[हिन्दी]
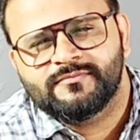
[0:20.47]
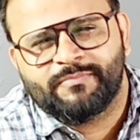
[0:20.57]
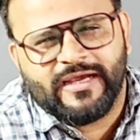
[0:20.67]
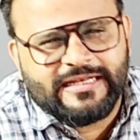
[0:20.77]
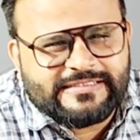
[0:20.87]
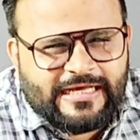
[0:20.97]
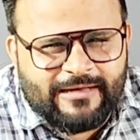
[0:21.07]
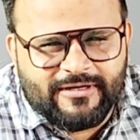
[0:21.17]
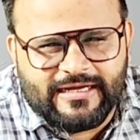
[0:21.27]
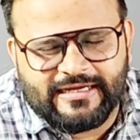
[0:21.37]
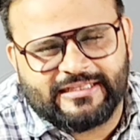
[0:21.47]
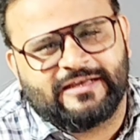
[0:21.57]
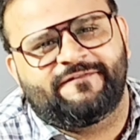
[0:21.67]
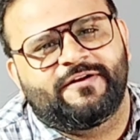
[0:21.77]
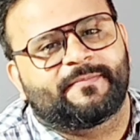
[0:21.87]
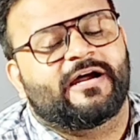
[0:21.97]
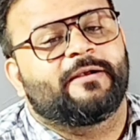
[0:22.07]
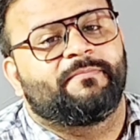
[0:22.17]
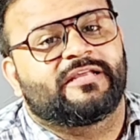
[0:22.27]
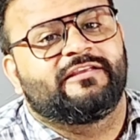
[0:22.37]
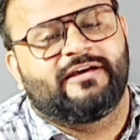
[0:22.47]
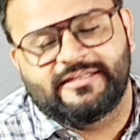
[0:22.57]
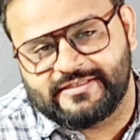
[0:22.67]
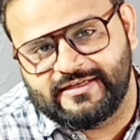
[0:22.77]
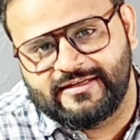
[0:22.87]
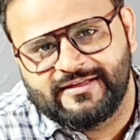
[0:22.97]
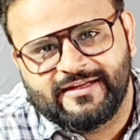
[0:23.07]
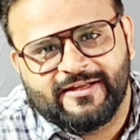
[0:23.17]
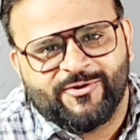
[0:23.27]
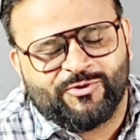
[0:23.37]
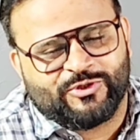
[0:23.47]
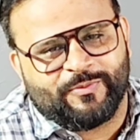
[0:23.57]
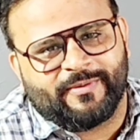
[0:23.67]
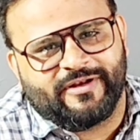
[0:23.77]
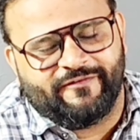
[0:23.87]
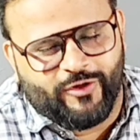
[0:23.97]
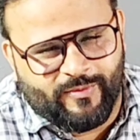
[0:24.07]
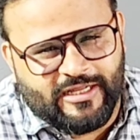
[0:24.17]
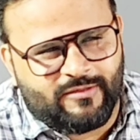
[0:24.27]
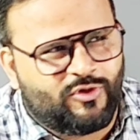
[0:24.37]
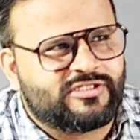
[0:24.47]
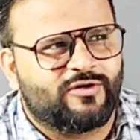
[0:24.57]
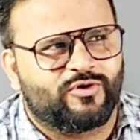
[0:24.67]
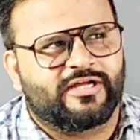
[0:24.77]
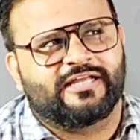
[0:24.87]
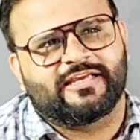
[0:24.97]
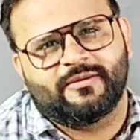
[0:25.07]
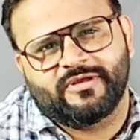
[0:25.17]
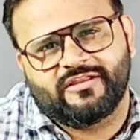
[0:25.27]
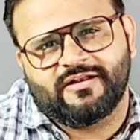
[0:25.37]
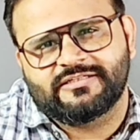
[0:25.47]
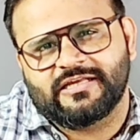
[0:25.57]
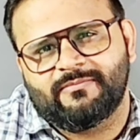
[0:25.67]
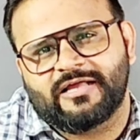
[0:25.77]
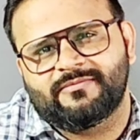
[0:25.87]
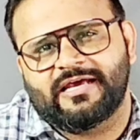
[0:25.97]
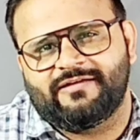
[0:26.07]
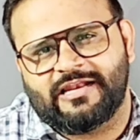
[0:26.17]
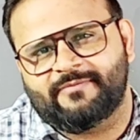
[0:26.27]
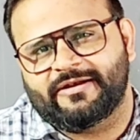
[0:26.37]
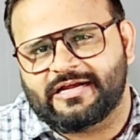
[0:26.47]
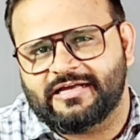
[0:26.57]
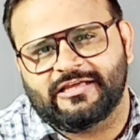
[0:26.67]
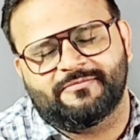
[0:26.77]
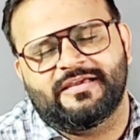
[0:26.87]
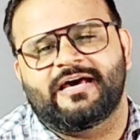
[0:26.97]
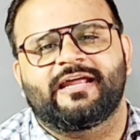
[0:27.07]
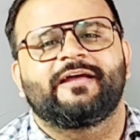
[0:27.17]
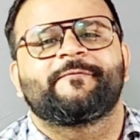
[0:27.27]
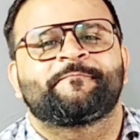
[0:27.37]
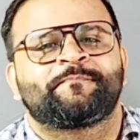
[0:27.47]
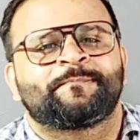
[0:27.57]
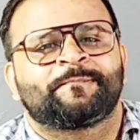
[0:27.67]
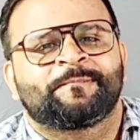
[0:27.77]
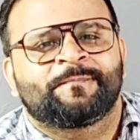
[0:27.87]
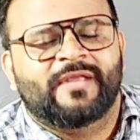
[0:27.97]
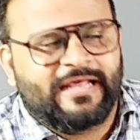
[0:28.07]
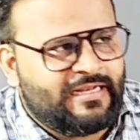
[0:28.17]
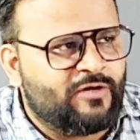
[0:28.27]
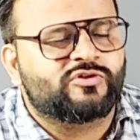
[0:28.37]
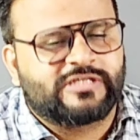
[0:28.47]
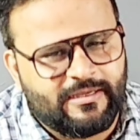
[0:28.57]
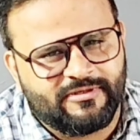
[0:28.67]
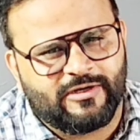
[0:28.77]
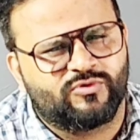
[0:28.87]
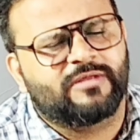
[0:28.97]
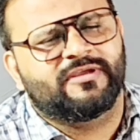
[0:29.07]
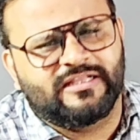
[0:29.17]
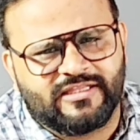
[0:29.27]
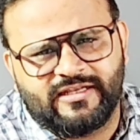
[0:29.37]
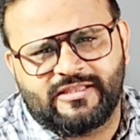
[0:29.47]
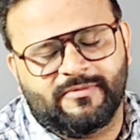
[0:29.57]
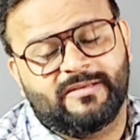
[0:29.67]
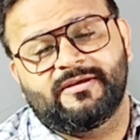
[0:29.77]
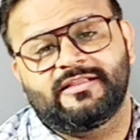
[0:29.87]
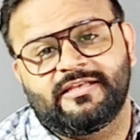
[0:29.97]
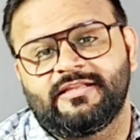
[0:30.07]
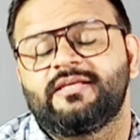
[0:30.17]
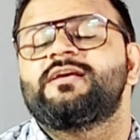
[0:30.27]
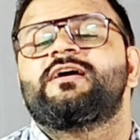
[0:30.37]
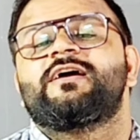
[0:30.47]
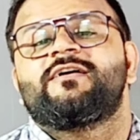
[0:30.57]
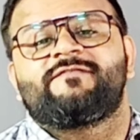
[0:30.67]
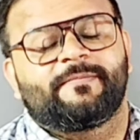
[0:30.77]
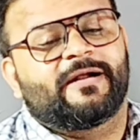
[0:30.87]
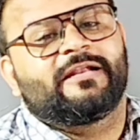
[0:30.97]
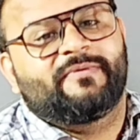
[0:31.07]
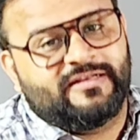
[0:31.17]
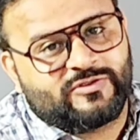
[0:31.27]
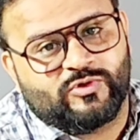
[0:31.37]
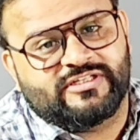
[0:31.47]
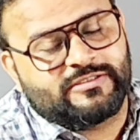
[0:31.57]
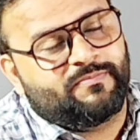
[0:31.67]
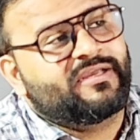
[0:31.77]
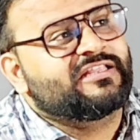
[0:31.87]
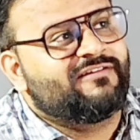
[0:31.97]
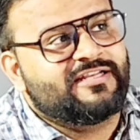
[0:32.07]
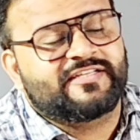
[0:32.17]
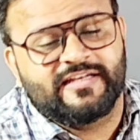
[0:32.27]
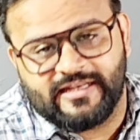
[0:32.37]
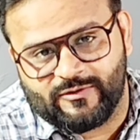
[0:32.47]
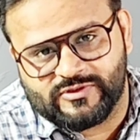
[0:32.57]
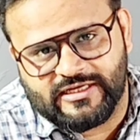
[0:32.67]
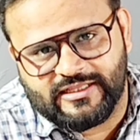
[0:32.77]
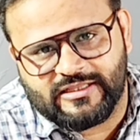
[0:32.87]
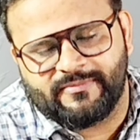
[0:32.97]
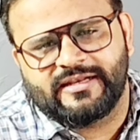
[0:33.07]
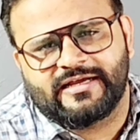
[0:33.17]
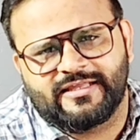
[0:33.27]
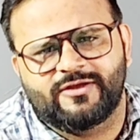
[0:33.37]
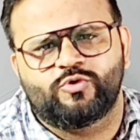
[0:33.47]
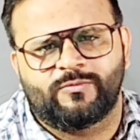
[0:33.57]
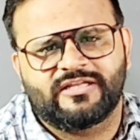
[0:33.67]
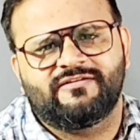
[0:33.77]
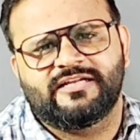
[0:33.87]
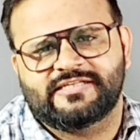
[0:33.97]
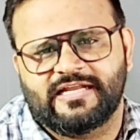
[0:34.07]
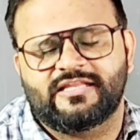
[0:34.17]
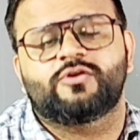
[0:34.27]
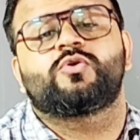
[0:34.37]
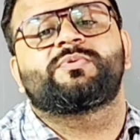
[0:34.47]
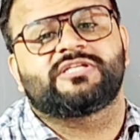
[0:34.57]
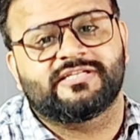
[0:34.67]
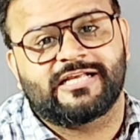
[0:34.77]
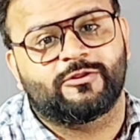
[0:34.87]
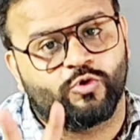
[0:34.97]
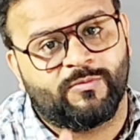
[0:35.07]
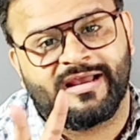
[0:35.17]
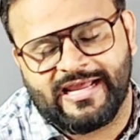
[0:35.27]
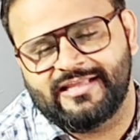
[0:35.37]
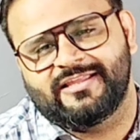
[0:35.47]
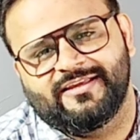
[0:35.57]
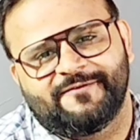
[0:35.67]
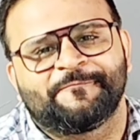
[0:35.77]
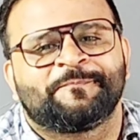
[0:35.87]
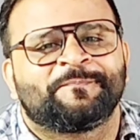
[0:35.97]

पहले इसका नाम रखा गया था फ्लिपकार्ट बिग दिवाली सेल उसके ऊपर मैंने वीडियो बनाया था बहुत सारे लोगों ने कहा था कि बिग दिवाली सेल बाद में आने वाला है आपने कहा था अभी आ रहा है एंड अनाउंस किया भी था उनकी भी गलती नहीं थी मेरी भी गलती नहीं थी फ्लिपकार्ट ने पहले इसको एज अ बिग दिवाली सेल ही अनाउंस किया था तब मैंने कहा था कि दो बार दिवाली सेल आते क्योंकि पिछले साल दो बार आए थे